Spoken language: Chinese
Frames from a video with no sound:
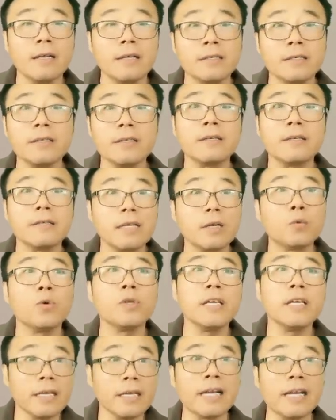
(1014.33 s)
鞋底儿，在国
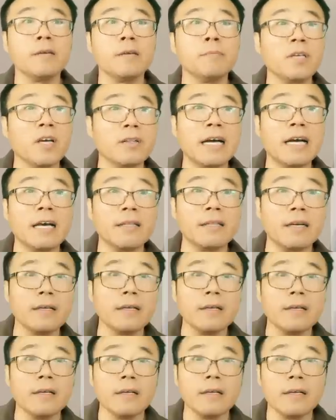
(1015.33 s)
内应该是比较大的，
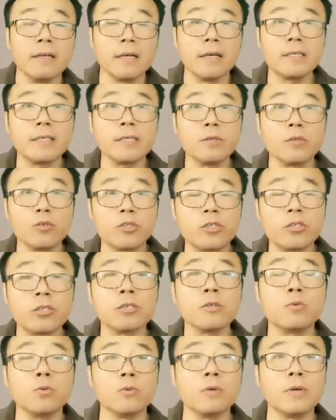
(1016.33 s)
呃，这种吃
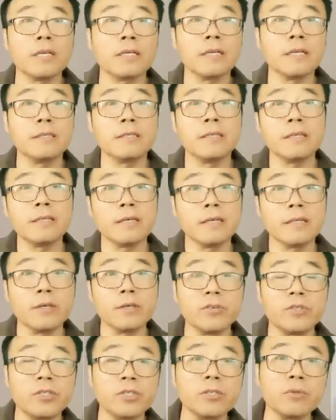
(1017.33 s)
苦啊，像鞋底儿那
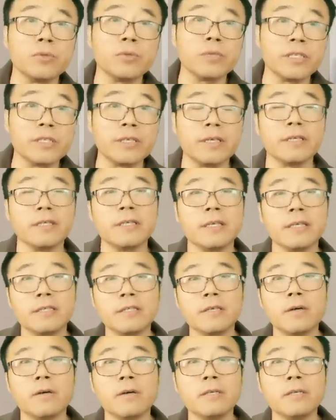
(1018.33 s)
种吃苦的劲儿，像
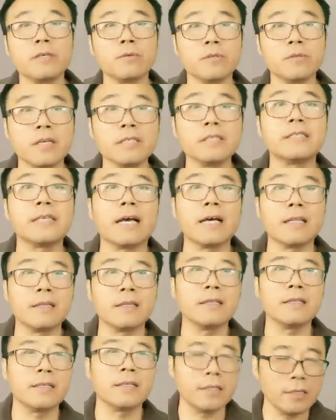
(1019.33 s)
肖恩这种能讲的
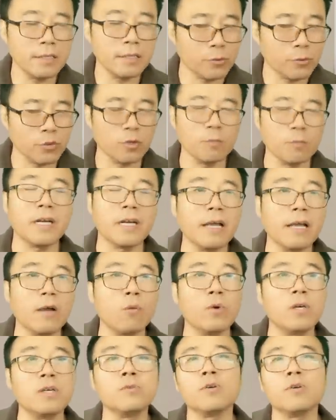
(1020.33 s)
呢，真是学不来，
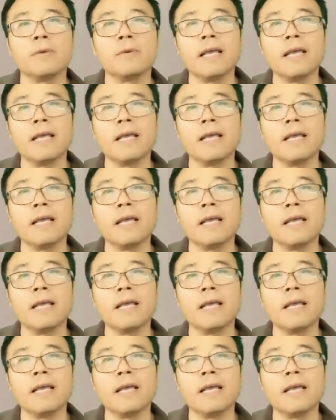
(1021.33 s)
我是学不